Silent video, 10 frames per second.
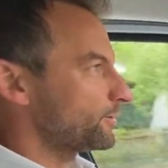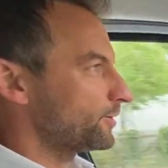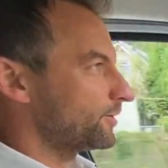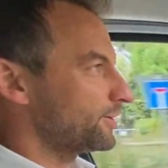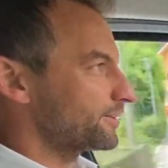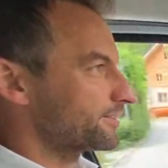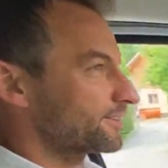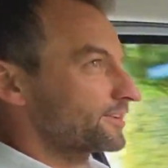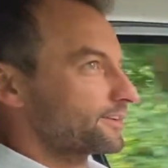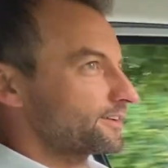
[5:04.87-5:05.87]
Und
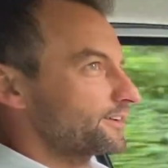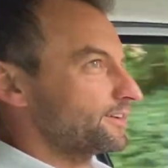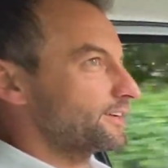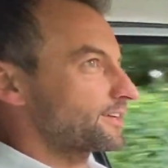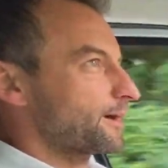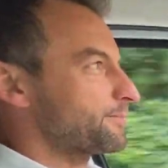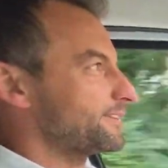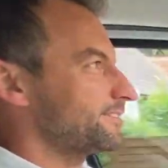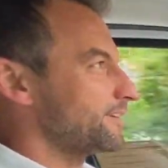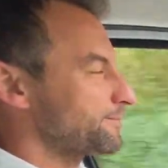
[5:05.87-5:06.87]
ich habe
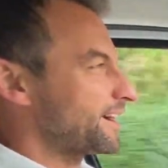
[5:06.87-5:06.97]
jetzt hier